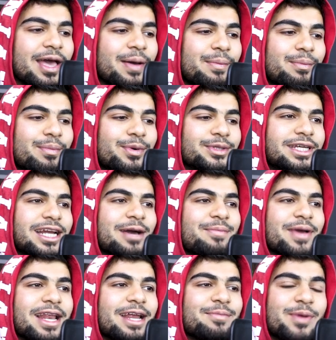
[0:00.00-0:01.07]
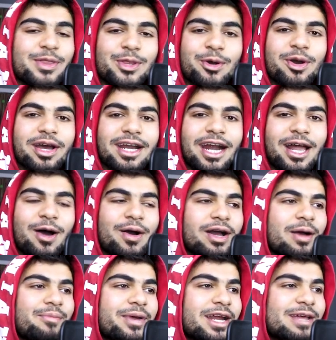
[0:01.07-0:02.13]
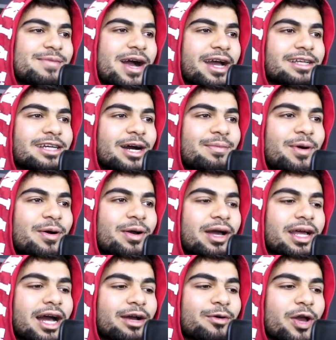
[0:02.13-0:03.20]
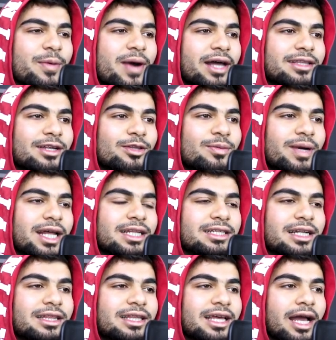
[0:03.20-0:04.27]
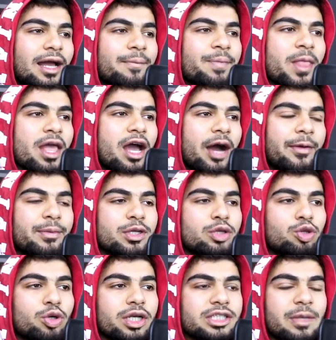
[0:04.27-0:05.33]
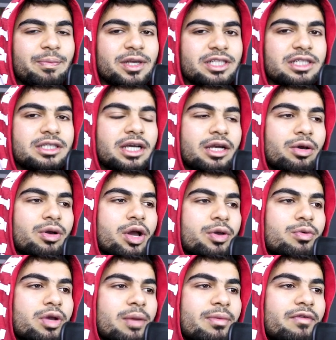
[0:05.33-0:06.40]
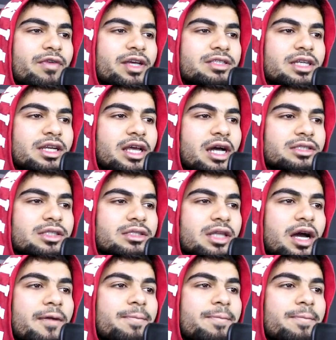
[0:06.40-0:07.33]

मुझे ना पहले इन बंदों को गिराना होगा फिर ही मैं आगे जा पाऊंगा यार कोई बात नहीं दोबारा से चलते हैं अभी मुझे थोड़ा सा पीछे से आना होगा क्योंकि मैं वहीं से नहीं आ सकता